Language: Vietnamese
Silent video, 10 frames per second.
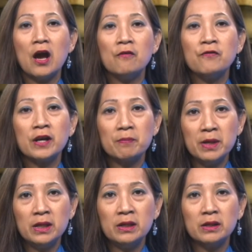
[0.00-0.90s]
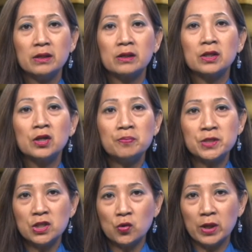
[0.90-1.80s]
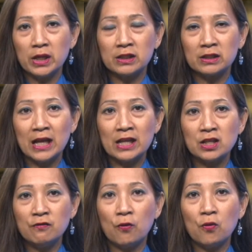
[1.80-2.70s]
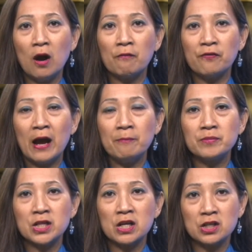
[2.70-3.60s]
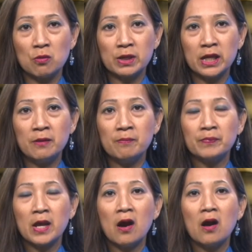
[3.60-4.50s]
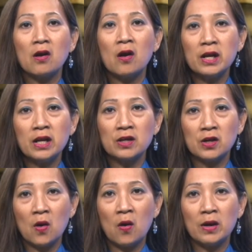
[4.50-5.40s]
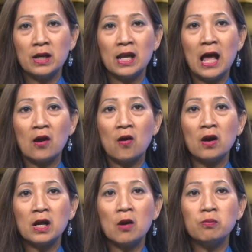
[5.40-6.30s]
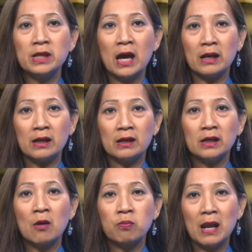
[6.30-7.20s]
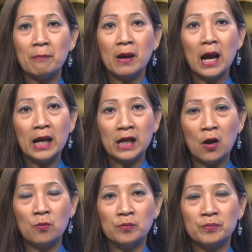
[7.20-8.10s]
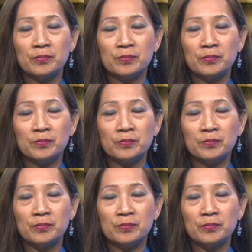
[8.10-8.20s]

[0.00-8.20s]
Việt Minh cướp chính quyền từ tay chính phủ hợp pháp Trần Trọng Kim có nên được coi là có công giành độc lập hay không?